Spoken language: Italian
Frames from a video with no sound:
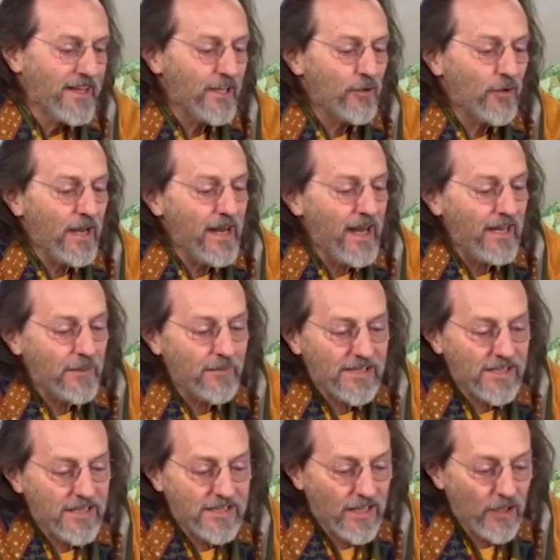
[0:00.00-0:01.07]
Credo che
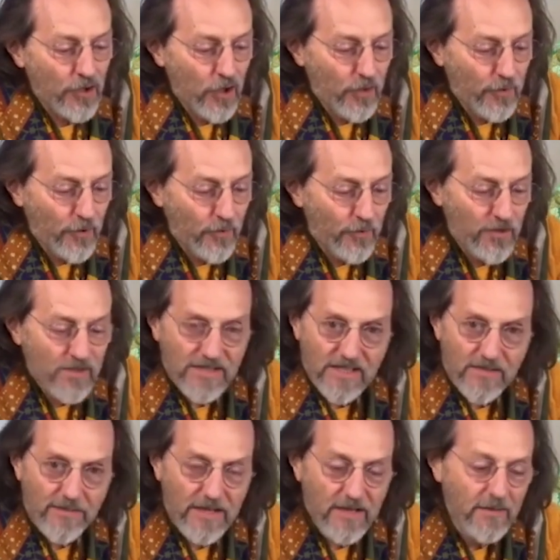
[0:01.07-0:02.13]
l'anima senza il corpo non
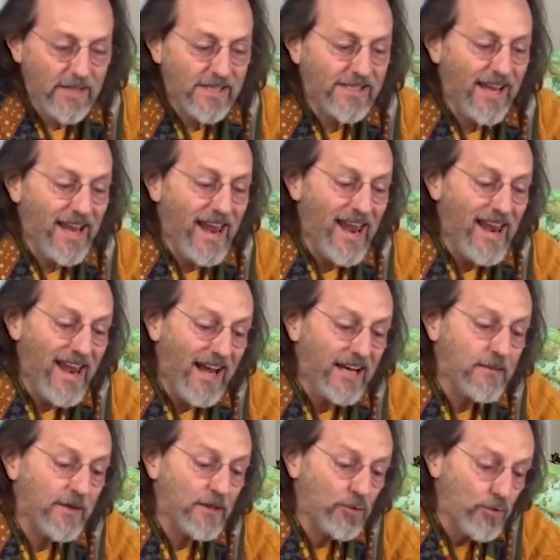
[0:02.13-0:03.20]
possa esprimersi e
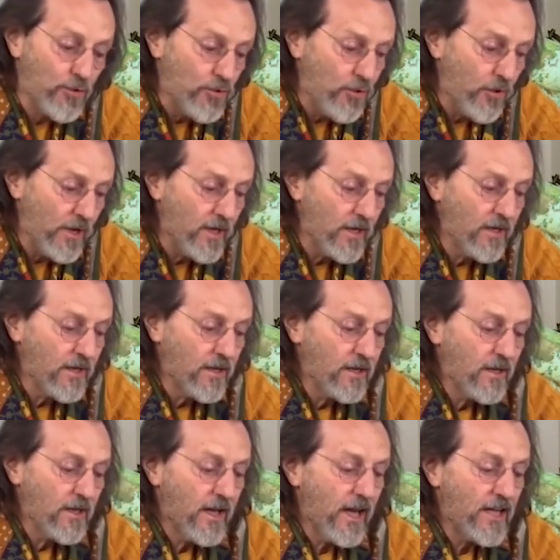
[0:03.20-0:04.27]
l'anima dunque
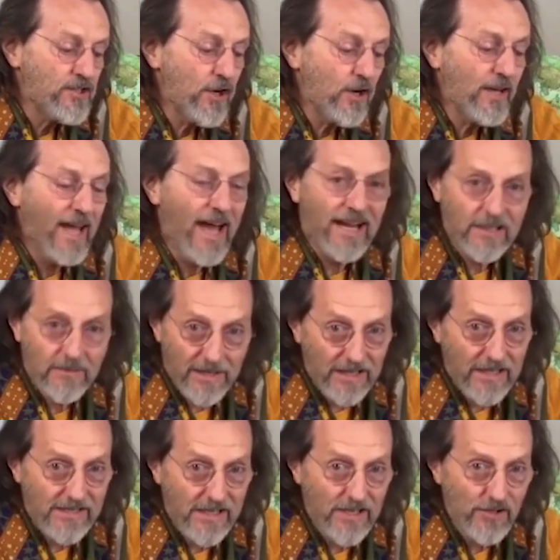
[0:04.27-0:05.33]
è ciò che anima
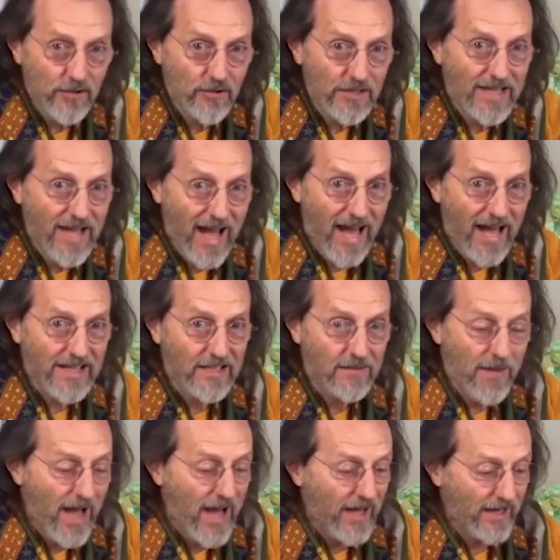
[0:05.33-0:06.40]
nel senso di
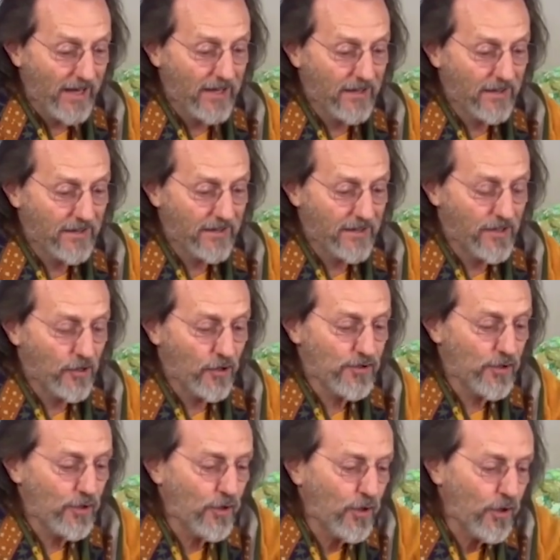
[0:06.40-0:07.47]
animare il
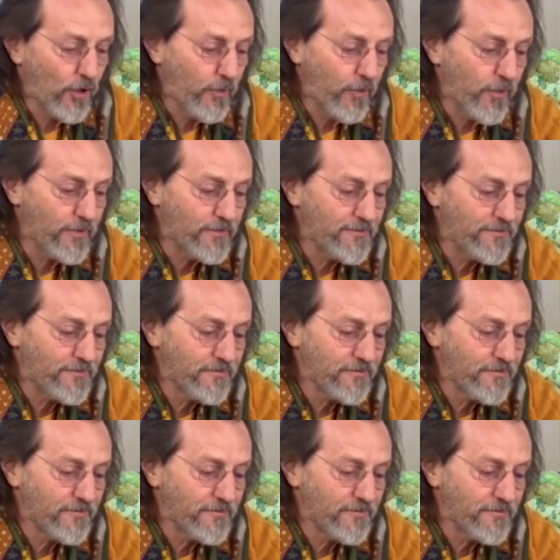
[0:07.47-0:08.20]
nostro corpo.